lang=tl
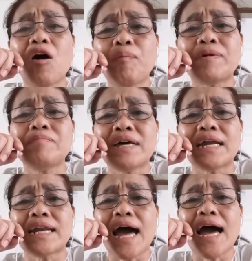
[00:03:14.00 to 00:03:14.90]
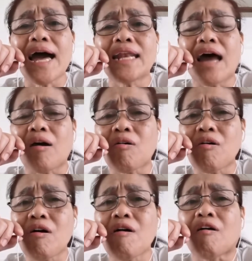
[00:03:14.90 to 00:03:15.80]
tao premier na, nako,
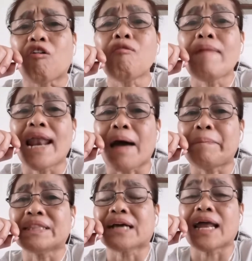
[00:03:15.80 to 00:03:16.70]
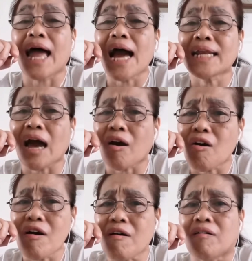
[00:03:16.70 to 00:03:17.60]
kung malapit ka lang,
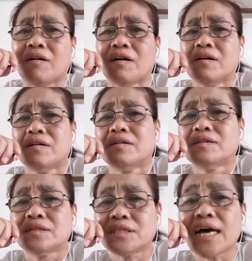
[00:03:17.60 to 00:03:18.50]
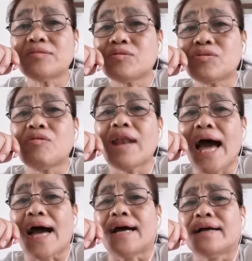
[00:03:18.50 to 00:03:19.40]
nako. Sa totoo
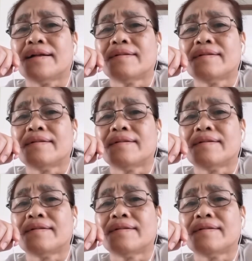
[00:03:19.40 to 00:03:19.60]
lang,